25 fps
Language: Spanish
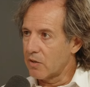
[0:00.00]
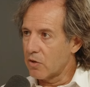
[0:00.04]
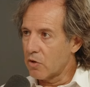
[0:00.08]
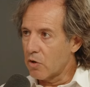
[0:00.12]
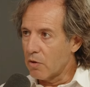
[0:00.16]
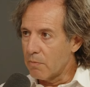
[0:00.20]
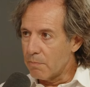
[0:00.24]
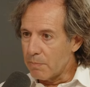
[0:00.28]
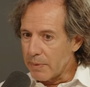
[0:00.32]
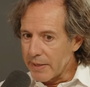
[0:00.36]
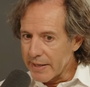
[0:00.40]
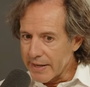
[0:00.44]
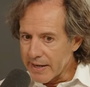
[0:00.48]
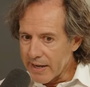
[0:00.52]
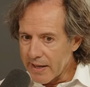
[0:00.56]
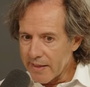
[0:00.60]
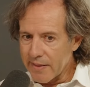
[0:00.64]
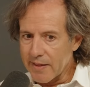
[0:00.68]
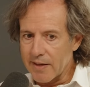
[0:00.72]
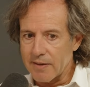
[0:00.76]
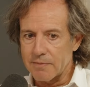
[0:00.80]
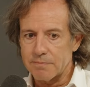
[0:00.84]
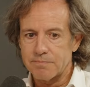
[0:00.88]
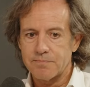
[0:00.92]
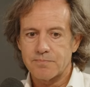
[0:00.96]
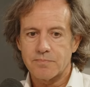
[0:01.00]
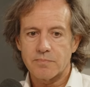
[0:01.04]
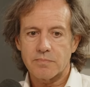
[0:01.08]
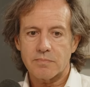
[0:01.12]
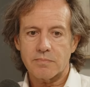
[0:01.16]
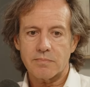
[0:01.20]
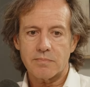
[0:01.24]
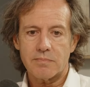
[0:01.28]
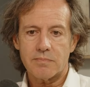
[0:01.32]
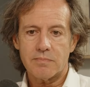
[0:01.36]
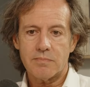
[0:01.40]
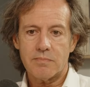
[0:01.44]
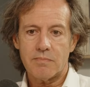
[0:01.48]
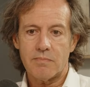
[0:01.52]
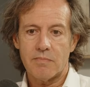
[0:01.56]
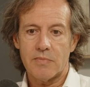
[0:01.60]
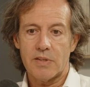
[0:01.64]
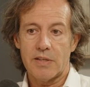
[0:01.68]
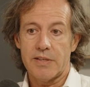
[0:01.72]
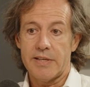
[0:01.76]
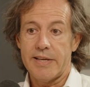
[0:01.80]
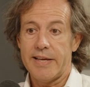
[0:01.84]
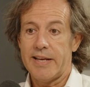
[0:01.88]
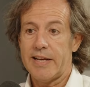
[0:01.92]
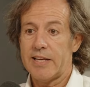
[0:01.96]
complicada
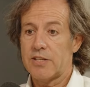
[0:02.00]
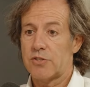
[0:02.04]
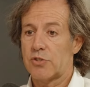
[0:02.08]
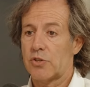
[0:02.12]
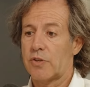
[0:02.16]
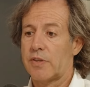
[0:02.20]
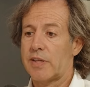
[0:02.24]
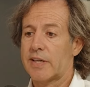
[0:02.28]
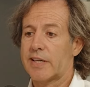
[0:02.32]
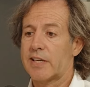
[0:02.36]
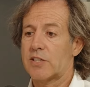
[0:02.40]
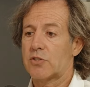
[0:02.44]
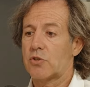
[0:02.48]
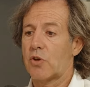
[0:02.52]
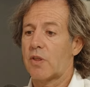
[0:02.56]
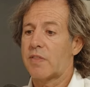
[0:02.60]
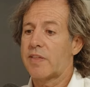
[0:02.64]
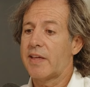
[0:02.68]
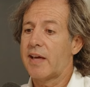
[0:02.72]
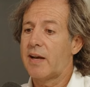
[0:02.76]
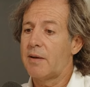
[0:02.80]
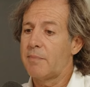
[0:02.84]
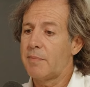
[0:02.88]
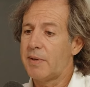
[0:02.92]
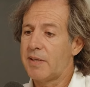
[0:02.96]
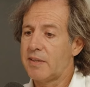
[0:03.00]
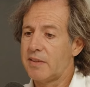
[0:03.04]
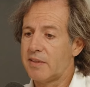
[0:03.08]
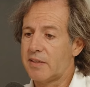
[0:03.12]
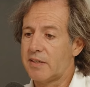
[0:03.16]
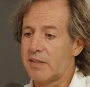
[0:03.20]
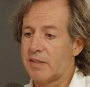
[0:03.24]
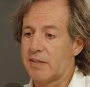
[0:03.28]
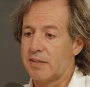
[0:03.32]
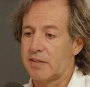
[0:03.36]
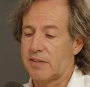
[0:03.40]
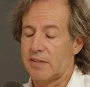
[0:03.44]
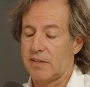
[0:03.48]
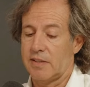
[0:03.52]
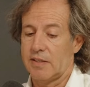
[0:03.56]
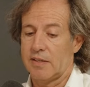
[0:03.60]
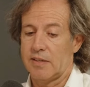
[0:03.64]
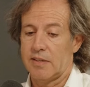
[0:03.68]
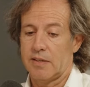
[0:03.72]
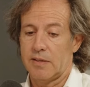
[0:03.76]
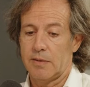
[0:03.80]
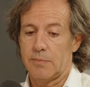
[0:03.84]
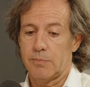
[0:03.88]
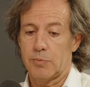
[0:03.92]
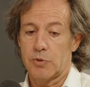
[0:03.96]
y el hecho de que socialmente eh,